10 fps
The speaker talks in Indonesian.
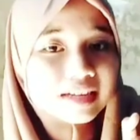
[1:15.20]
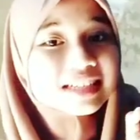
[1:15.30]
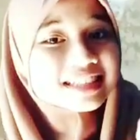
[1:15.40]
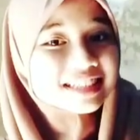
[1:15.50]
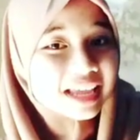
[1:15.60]

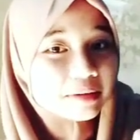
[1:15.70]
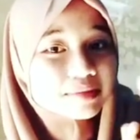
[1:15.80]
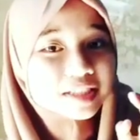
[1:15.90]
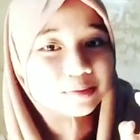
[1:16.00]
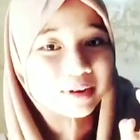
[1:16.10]
the
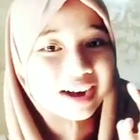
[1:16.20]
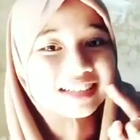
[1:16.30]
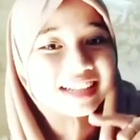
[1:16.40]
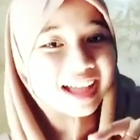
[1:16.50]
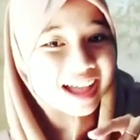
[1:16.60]
same smart
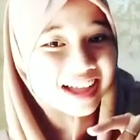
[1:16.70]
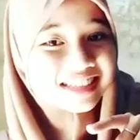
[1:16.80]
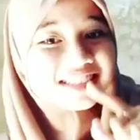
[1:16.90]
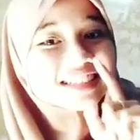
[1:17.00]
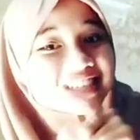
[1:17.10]

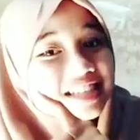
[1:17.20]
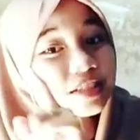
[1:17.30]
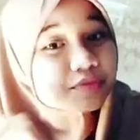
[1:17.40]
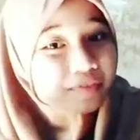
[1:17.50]
as his